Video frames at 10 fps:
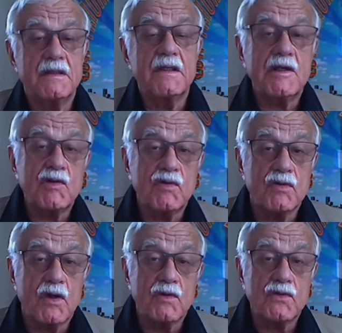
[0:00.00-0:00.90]

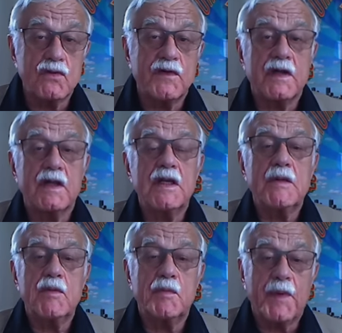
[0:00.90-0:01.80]
dyktują
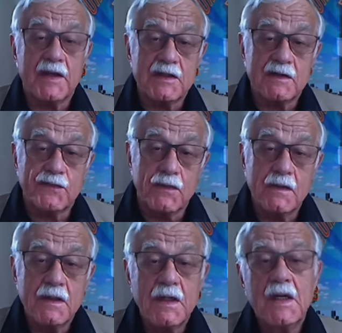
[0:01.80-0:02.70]
suwerennemu państwu,